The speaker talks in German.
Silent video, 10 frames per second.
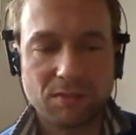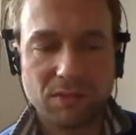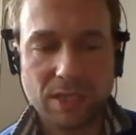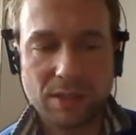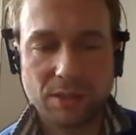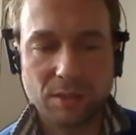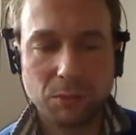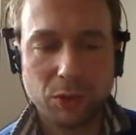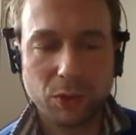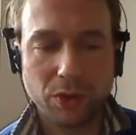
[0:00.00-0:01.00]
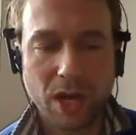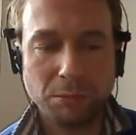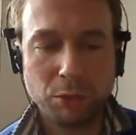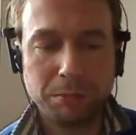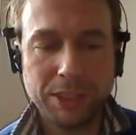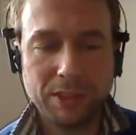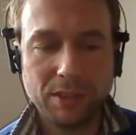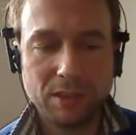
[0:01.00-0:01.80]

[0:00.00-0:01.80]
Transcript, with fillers: was sich im Gehirn abspielt.